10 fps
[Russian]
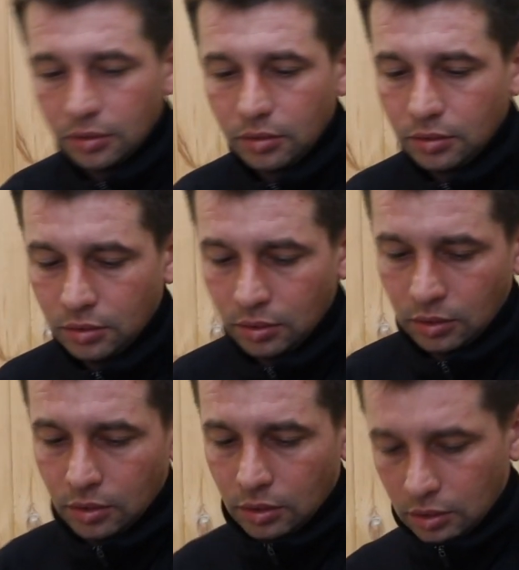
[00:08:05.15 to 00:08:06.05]

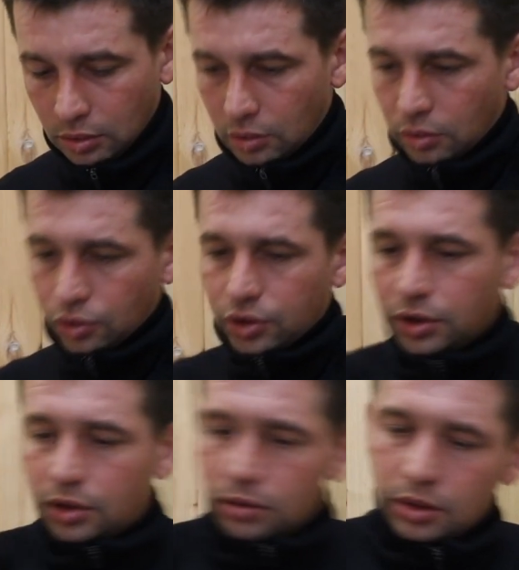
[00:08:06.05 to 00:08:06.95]
То
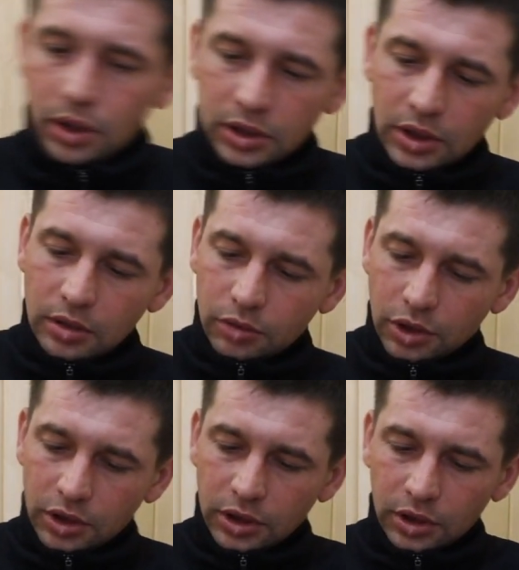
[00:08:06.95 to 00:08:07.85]
сразу их достану,
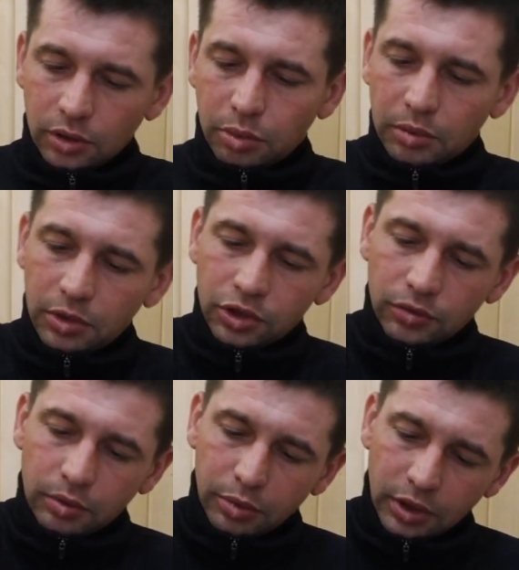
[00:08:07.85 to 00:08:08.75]
сейчас я этот поближе
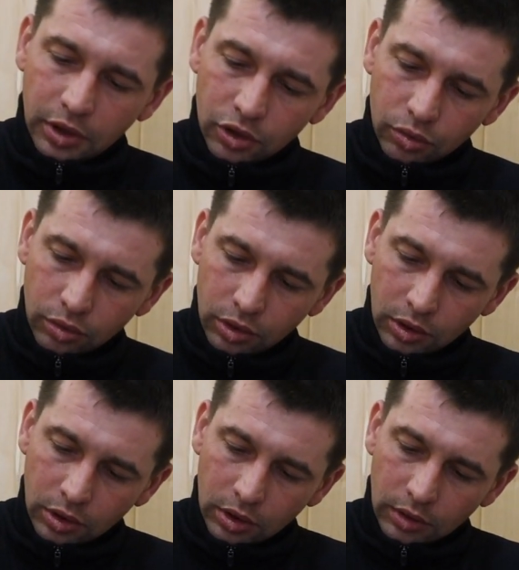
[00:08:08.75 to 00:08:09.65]
вам покажу.
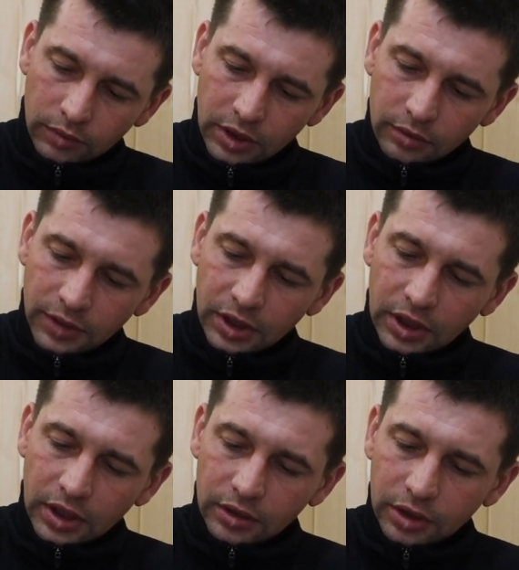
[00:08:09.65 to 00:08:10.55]
Взял все
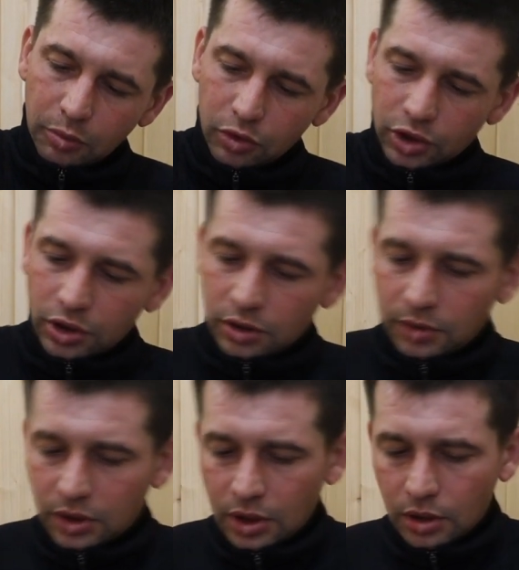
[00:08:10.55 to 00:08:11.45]
такие рабочие
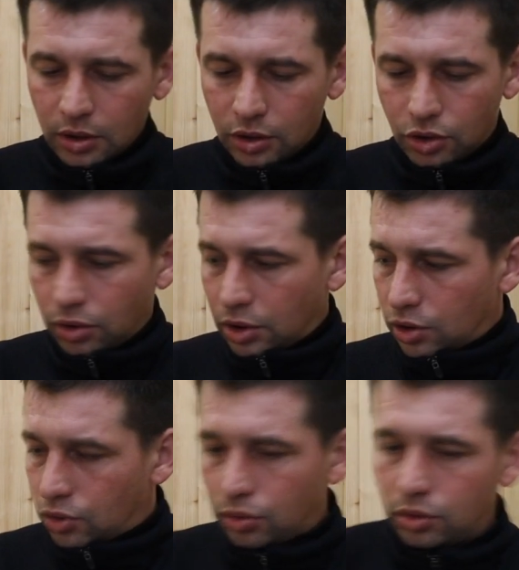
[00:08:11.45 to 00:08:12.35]
цвета, еще
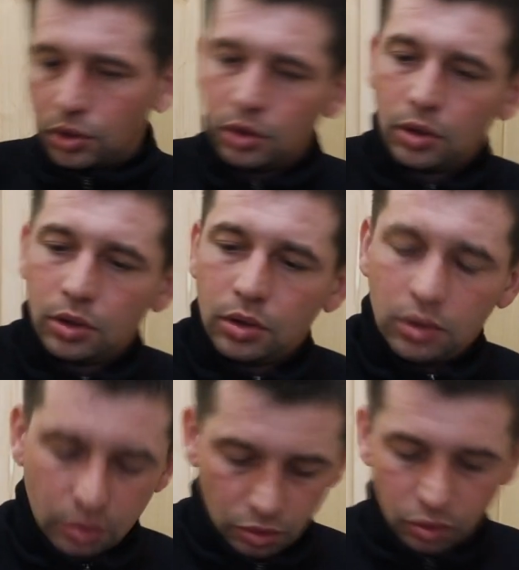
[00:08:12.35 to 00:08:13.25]
хочу
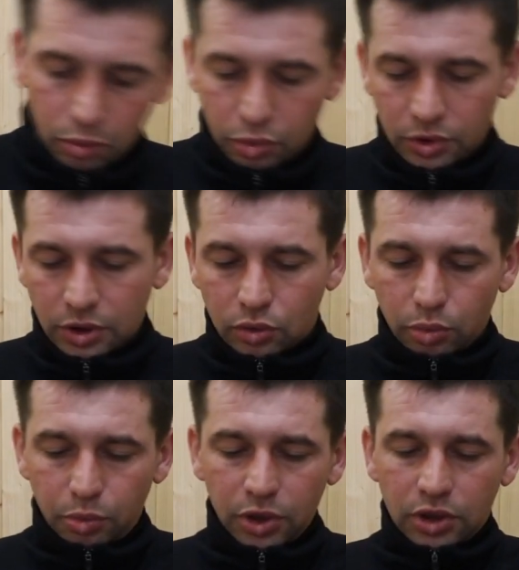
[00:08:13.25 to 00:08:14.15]
чуть
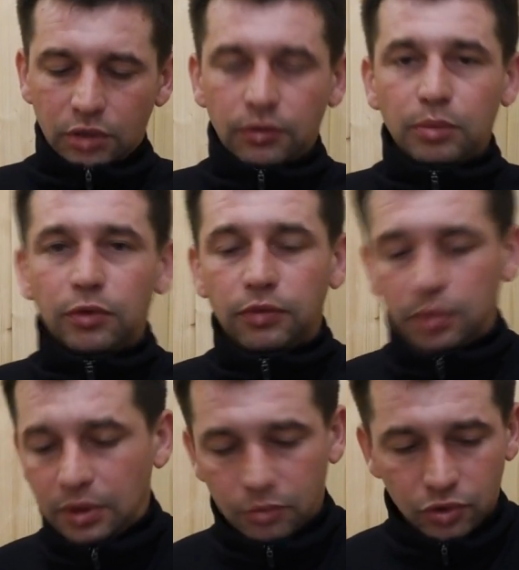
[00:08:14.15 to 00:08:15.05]
подзакупиться вибов,
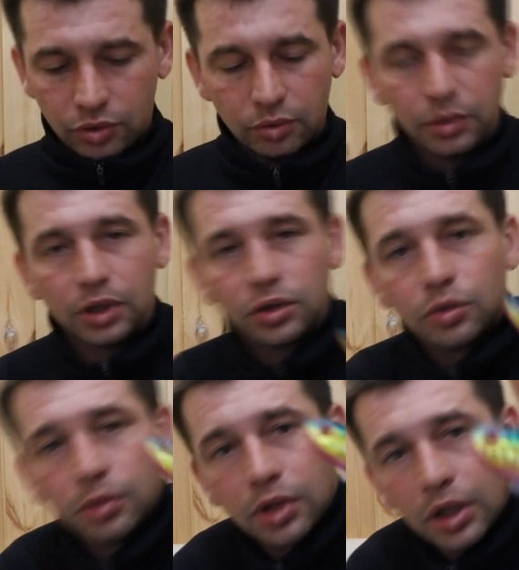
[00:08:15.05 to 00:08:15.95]
потому что у меня
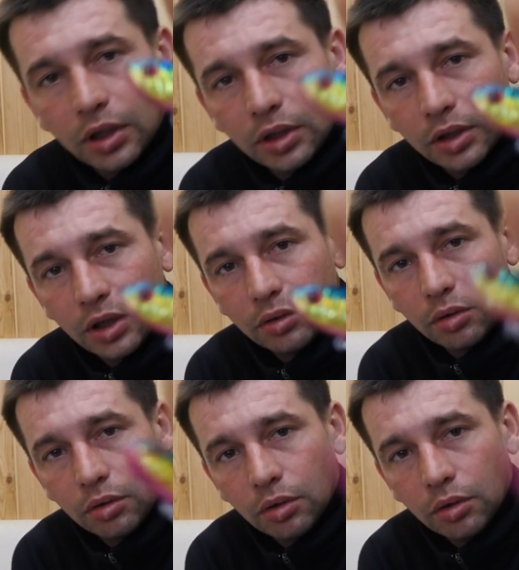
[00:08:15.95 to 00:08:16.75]
особо так их и нету.